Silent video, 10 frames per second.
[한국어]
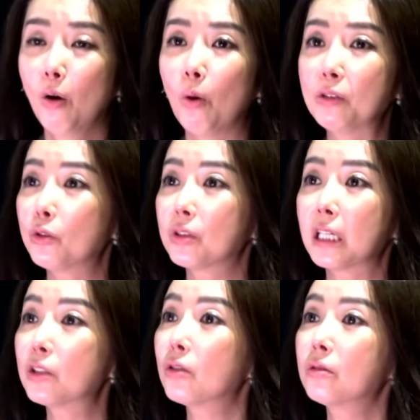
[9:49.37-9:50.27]
완전
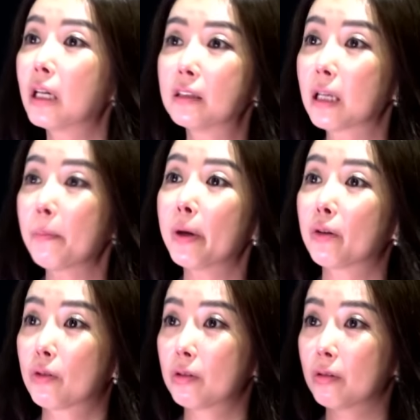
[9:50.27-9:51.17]
4천 한
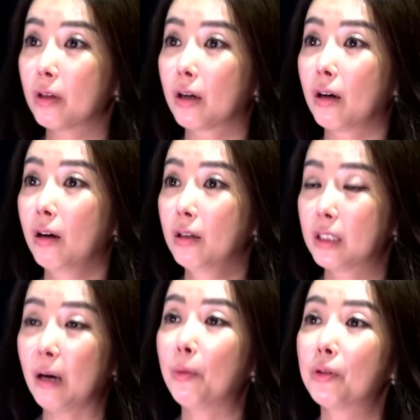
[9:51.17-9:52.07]
300억 끌어다가
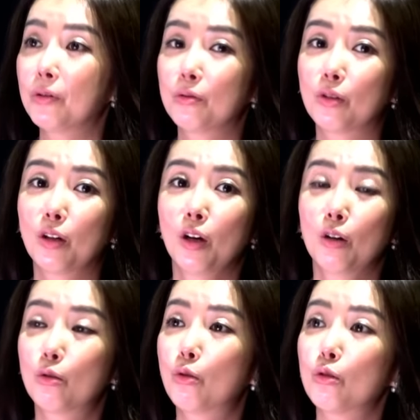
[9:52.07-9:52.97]
사버렸는데
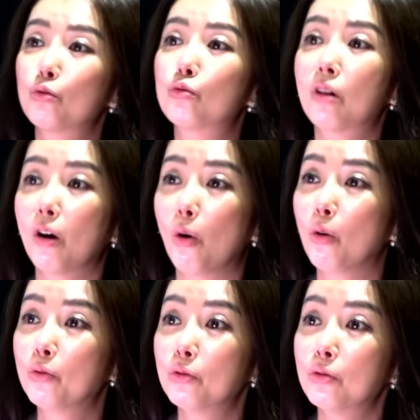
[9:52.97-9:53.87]
그거를 누가
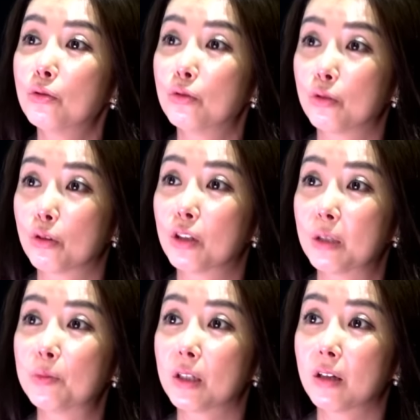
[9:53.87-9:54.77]
어느
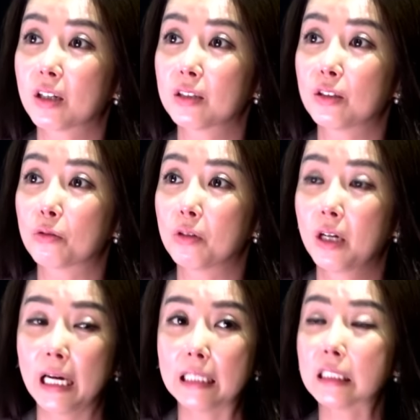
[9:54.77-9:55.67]
입찰을 하겠냐고요.
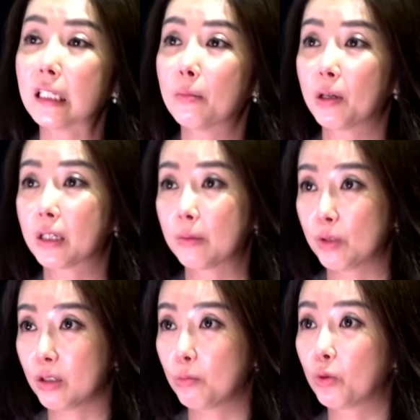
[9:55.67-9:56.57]
SK밖에 음.
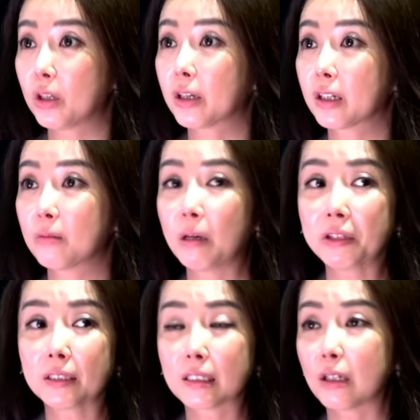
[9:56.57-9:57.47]
입찰을 못하게끔
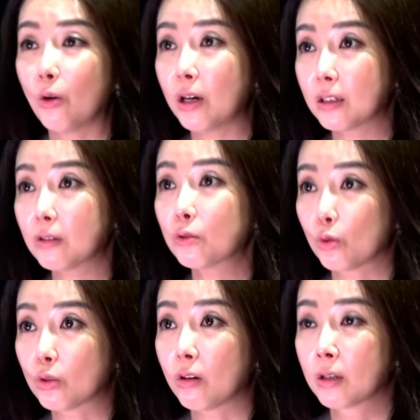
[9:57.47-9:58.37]
만든 그런 환경
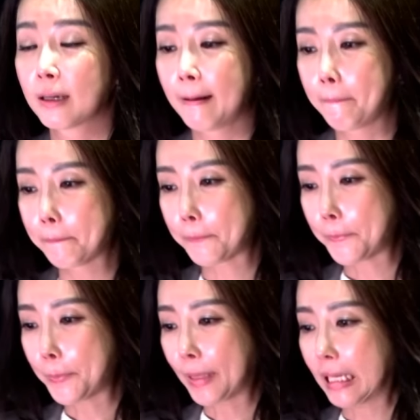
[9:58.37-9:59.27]
조성
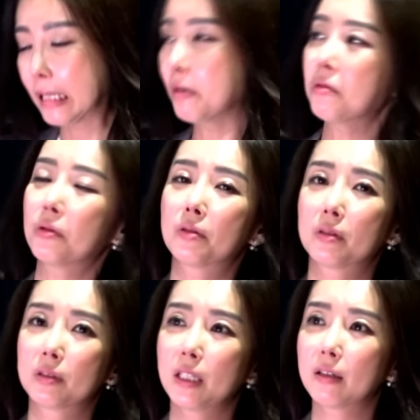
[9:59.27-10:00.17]
이런
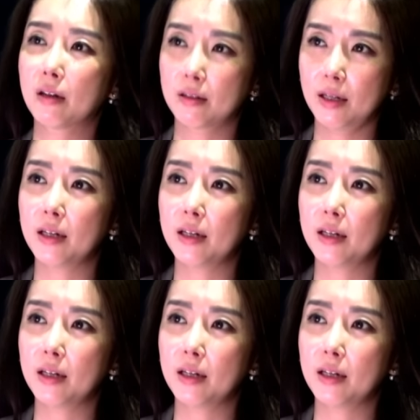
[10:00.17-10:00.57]
것들을 생각을